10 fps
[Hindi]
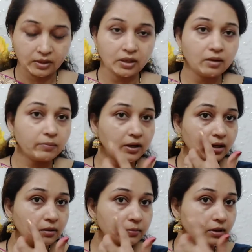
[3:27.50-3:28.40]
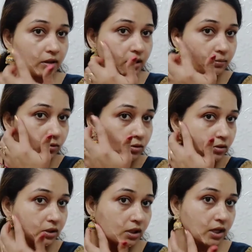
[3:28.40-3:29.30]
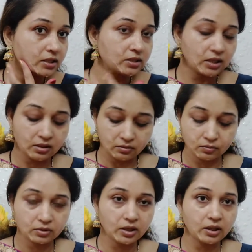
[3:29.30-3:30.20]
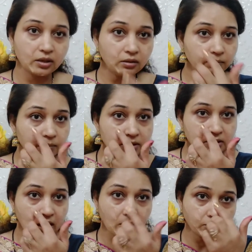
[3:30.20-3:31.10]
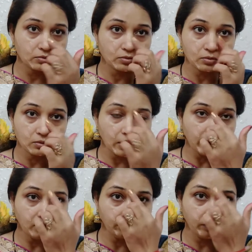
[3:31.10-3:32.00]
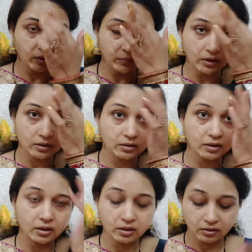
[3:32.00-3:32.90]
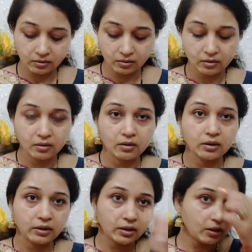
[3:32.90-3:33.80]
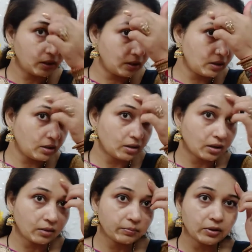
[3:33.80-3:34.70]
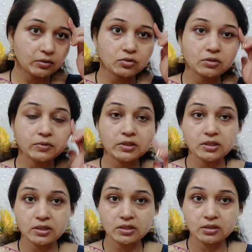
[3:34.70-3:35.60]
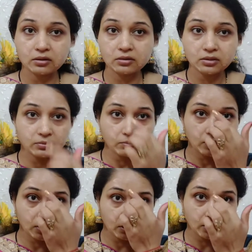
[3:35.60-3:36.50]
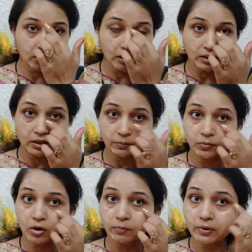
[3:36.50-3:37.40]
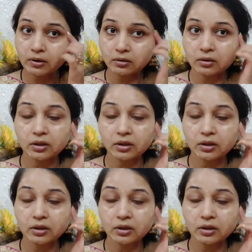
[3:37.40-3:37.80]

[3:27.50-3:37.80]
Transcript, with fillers: देखिए मेकअप करना बहुत ही आसान होता है बस आप उसको राइट वे में करिएगा ये नहीं आपने कुछ भी चीज़ जब लगा ली प्रॉपर